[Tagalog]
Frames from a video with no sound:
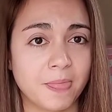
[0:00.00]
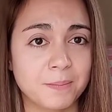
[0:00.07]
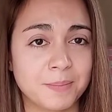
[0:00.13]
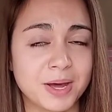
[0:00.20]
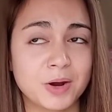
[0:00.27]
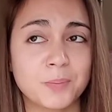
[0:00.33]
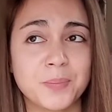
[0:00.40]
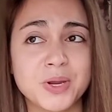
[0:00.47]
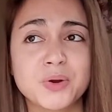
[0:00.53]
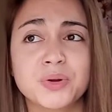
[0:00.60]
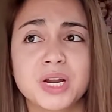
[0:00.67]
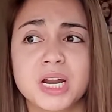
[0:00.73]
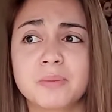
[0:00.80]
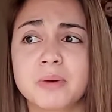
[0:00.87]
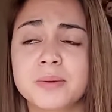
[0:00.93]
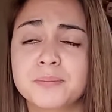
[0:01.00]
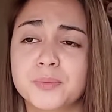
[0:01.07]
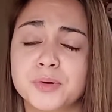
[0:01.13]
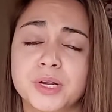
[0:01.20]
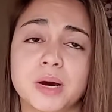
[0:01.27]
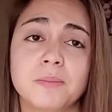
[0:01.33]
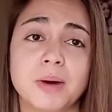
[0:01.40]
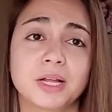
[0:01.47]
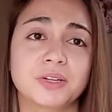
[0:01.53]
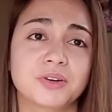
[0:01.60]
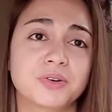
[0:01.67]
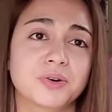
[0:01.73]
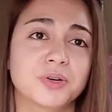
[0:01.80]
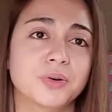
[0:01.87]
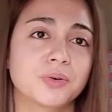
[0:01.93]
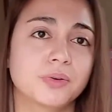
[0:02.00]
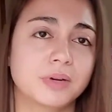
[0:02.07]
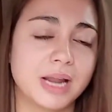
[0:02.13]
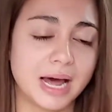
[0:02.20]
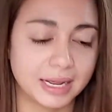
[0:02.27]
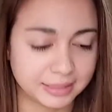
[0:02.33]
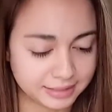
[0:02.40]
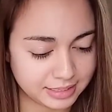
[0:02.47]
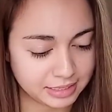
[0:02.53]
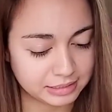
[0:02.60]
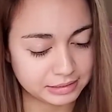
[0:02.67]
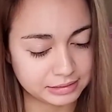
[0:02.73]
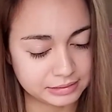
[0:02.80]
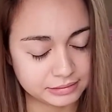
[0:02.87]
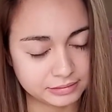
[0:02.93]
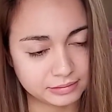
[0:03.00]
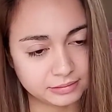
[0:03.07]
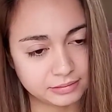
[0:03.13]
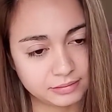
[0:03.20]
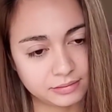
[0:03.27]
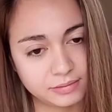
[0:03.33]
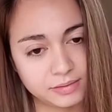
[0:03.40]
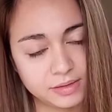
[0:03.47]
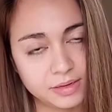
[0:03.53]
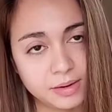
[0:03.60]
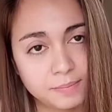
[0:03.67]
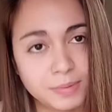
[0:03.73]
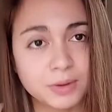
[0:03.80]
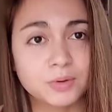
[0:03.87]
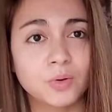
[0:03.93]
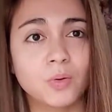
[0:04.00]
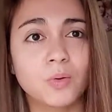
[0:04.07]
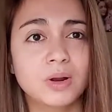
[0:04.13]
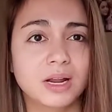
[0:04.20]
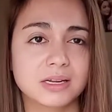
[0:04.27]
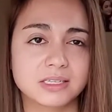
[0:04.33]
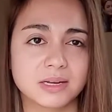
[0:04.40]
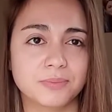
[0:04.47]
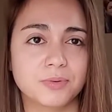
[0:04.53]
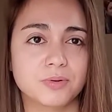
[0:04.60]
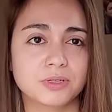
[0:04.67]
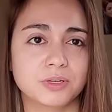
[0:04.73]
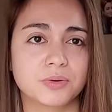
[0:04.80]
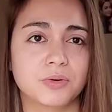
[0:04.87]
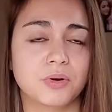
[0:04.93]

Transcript: Pero pinuna naman po ng mother ko yung lahat ng pagkukulang sa puso